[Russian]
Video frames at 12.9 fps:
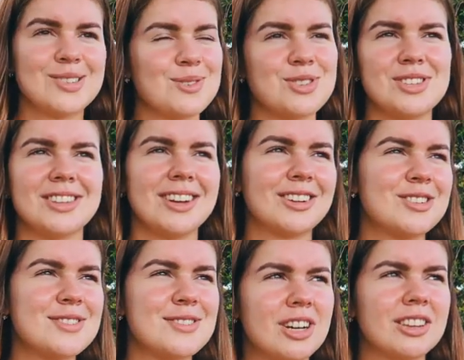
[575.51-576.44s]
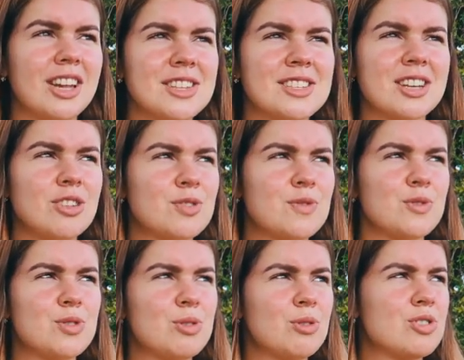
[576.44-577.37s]
Слушайте, так, когда расскажешь
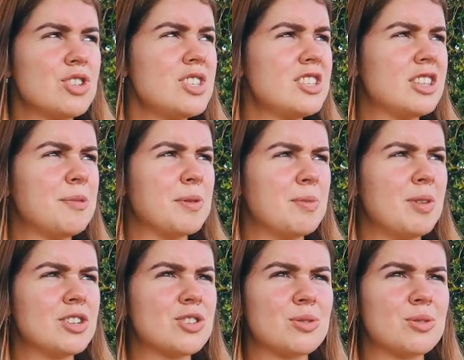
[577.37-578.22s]
свою историю жизни, ты понимаешь,